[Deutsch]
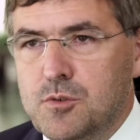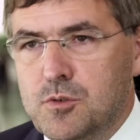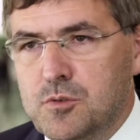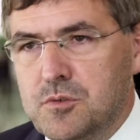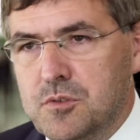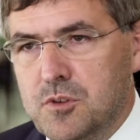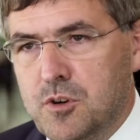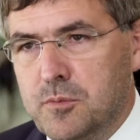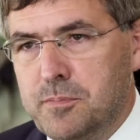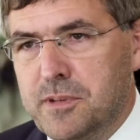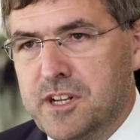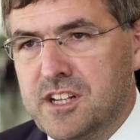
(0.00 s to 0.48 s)

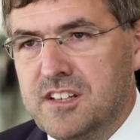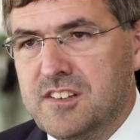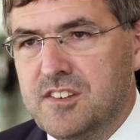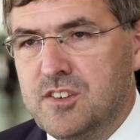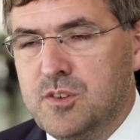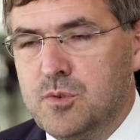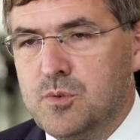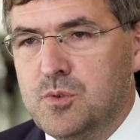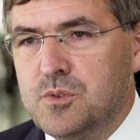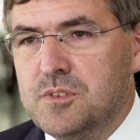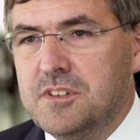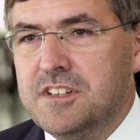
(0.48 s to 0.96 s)
und
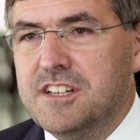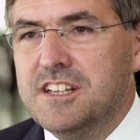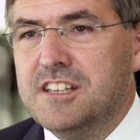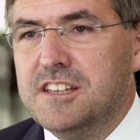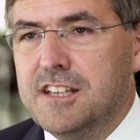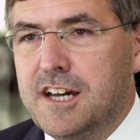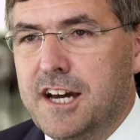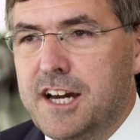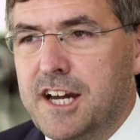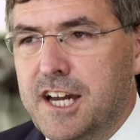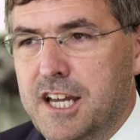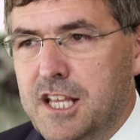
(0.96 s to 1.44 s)
Operation
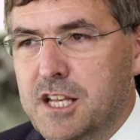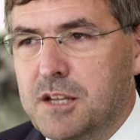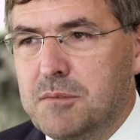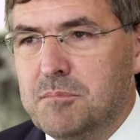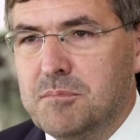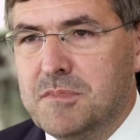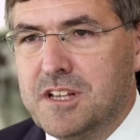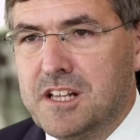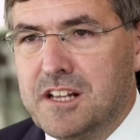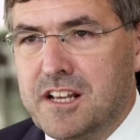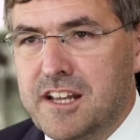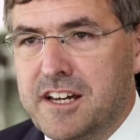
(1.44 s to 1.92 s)
in
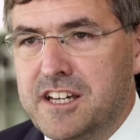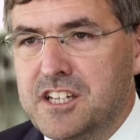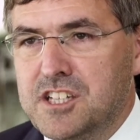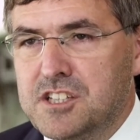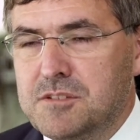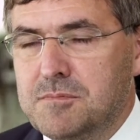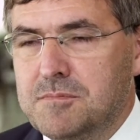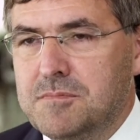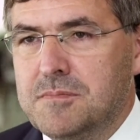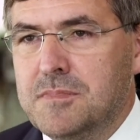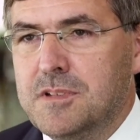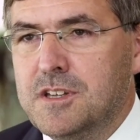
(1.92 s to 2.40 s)
einem
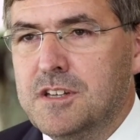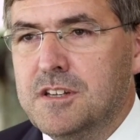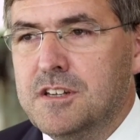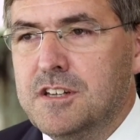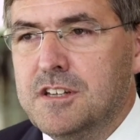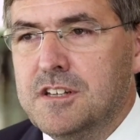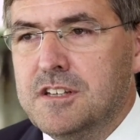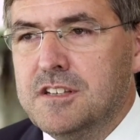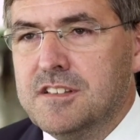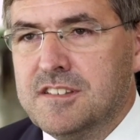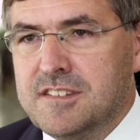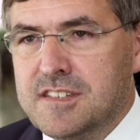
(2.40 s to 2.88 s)
gleichen
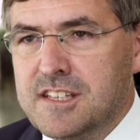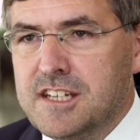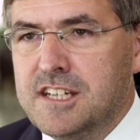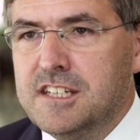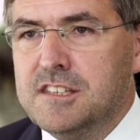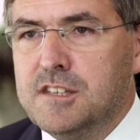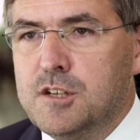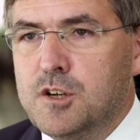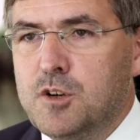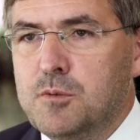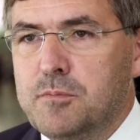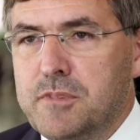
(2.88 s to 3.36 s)

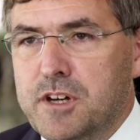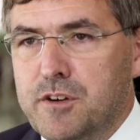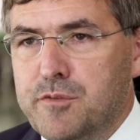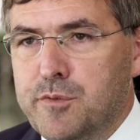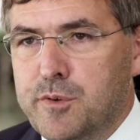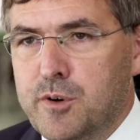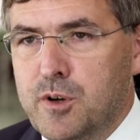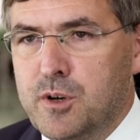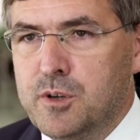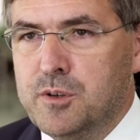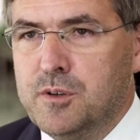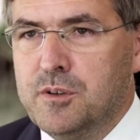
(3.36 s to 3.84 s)
Zeitraum
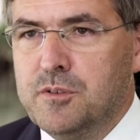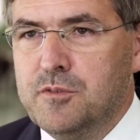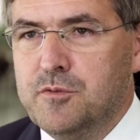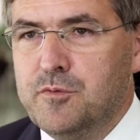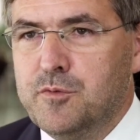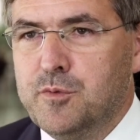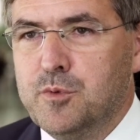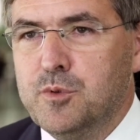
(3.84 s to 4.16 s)
erfolgen.